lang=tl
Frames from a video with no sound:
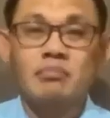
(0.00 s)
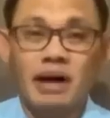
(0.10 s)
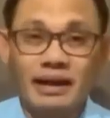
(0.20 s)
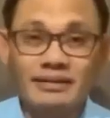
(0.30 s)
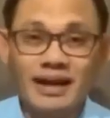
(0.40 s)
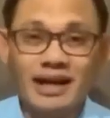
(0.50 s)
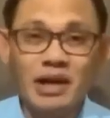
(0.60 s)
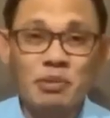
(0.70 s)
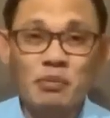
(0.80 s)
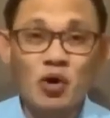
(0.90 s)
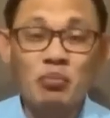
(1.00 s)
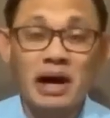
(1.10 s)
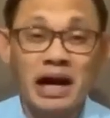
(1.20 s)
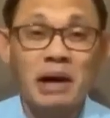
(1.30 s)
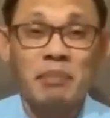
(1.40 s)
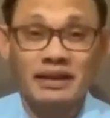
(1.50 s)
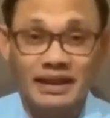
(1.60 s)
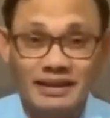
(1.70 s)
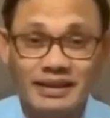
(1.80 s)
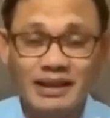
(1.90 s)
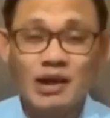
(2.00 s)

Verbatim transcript: Magandang gabi po mga kapatid.